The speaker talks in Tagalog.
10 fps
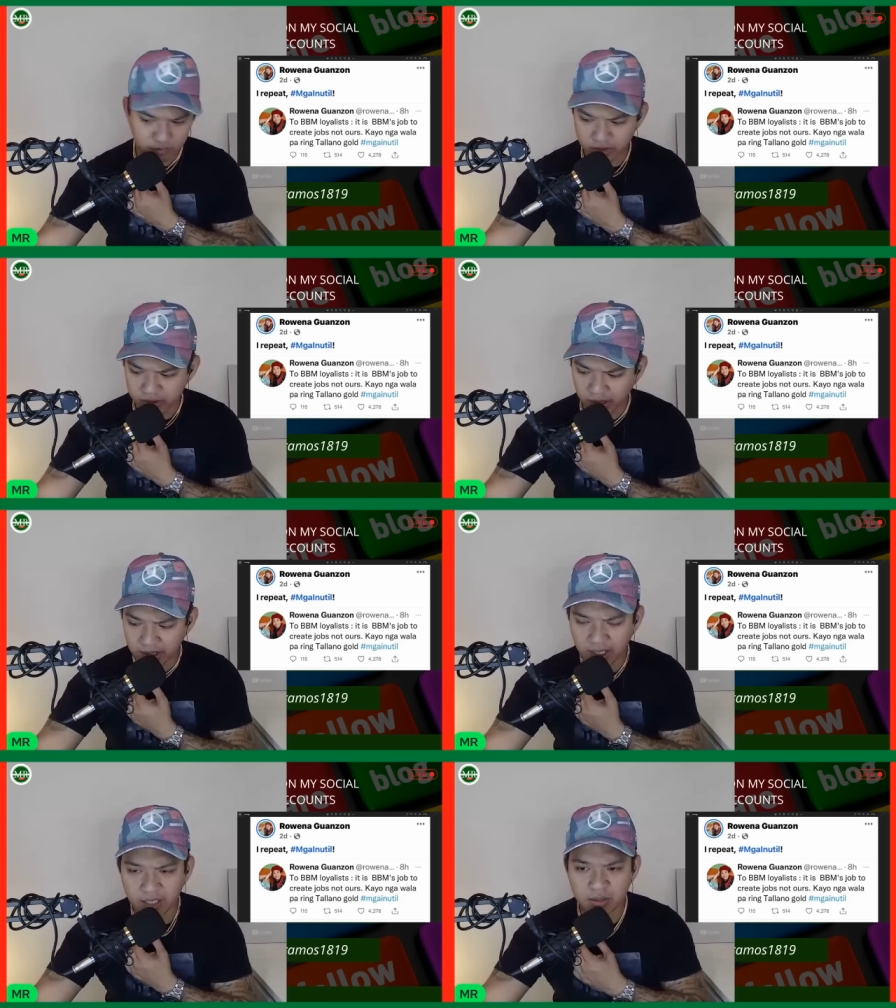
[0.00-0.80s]
Hindi
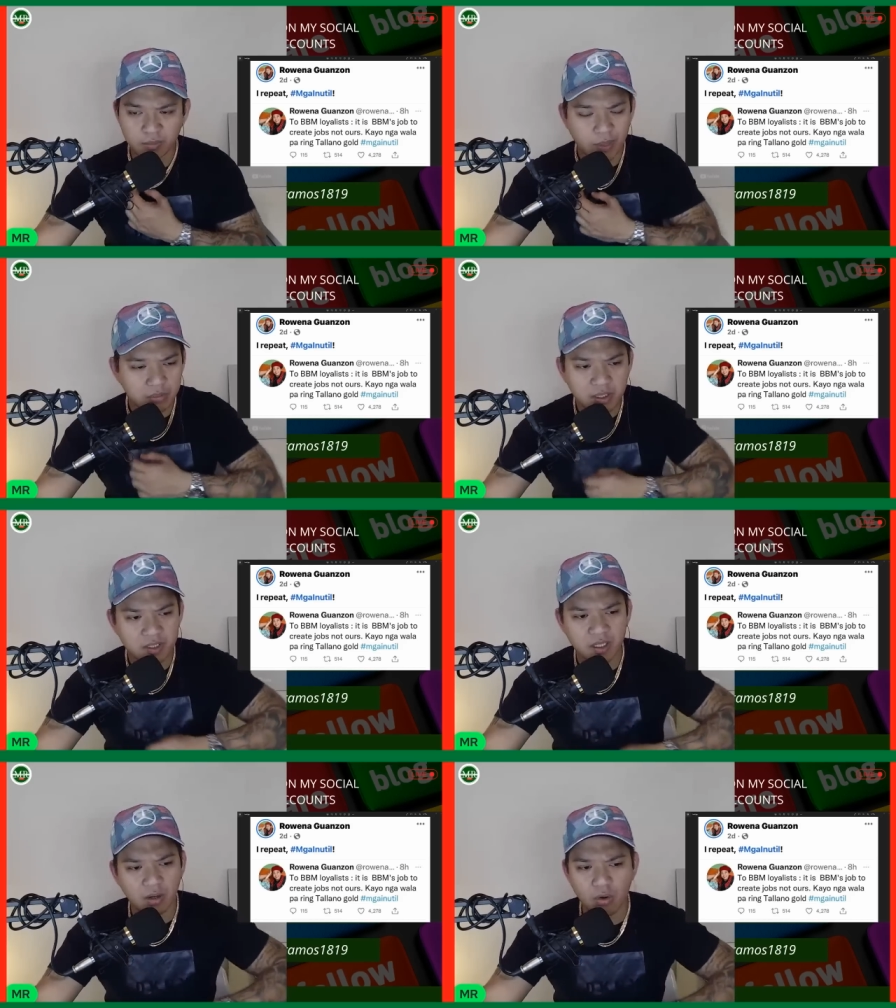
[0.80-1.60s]
Italiano, pero
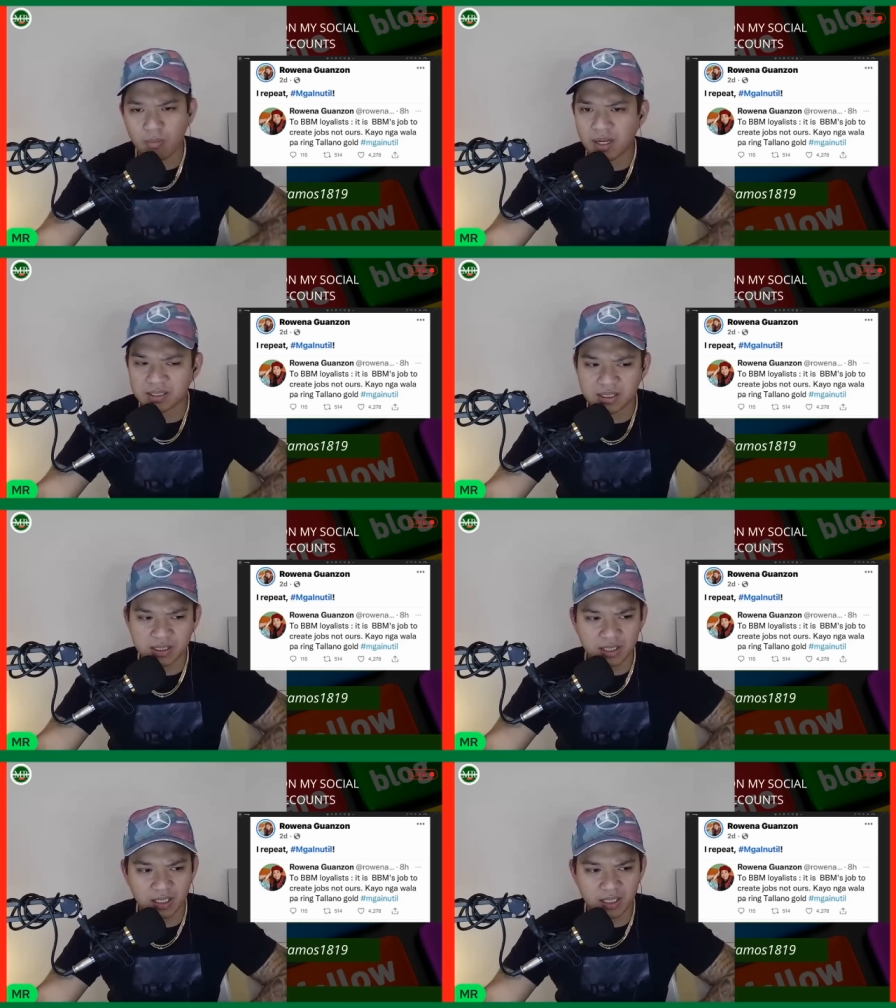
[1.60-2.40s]
hindi ako umasa sa
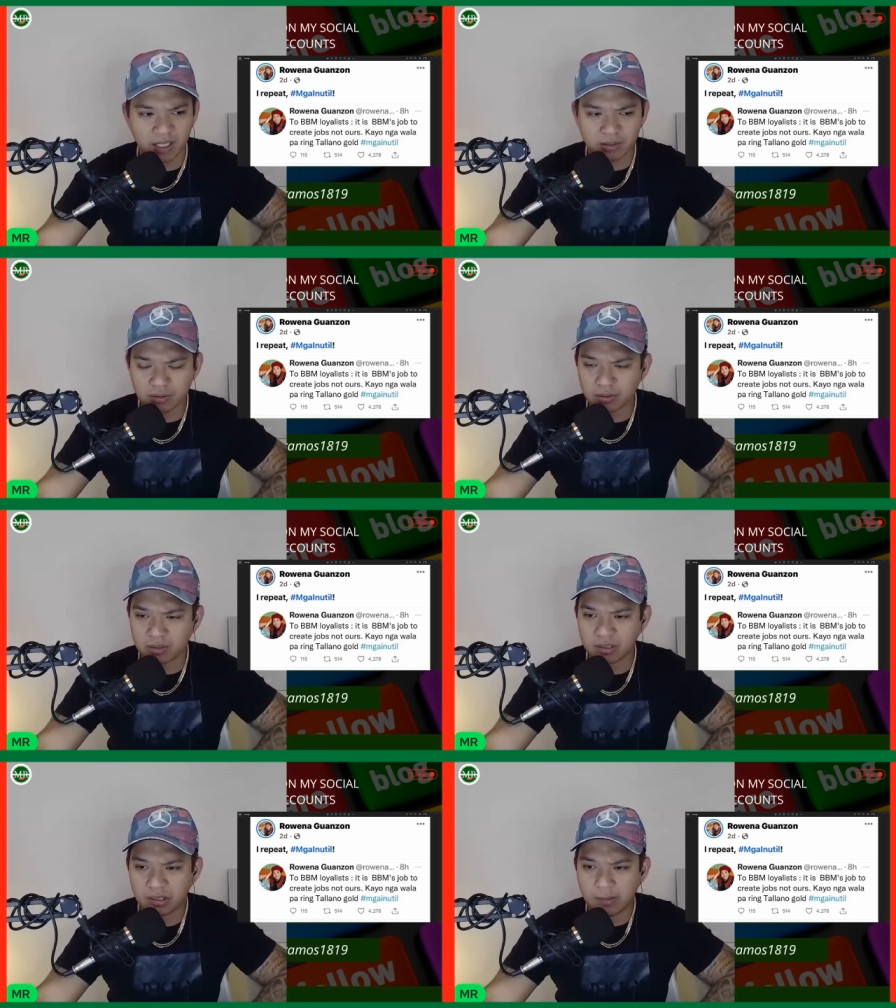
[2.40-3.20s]
Italiano Gold.